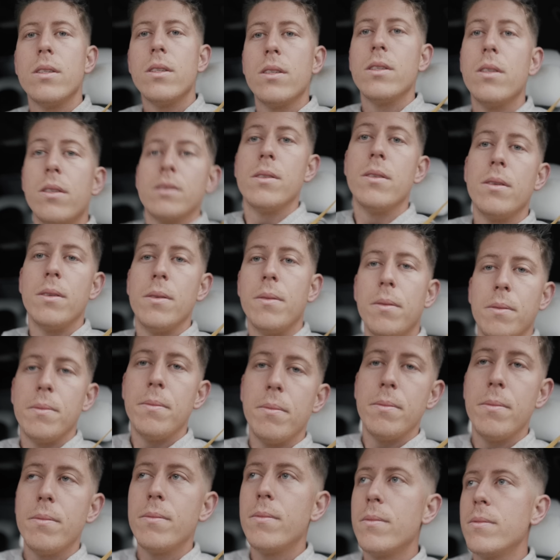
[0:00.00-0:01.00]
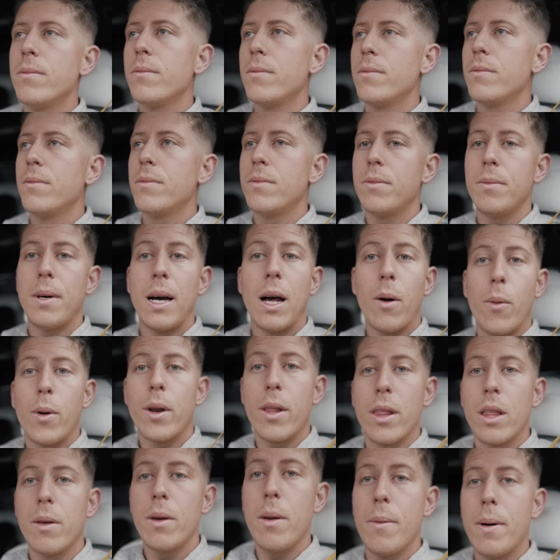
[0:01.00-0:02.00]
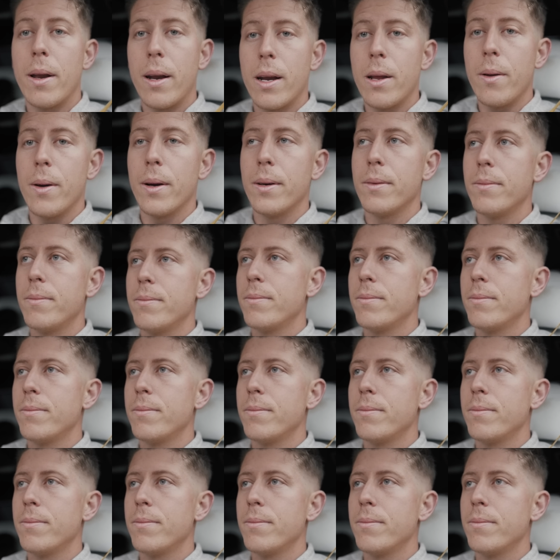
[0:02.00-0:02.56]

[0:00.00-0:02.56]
Si la alquilo, la Guardia eh, va arriba.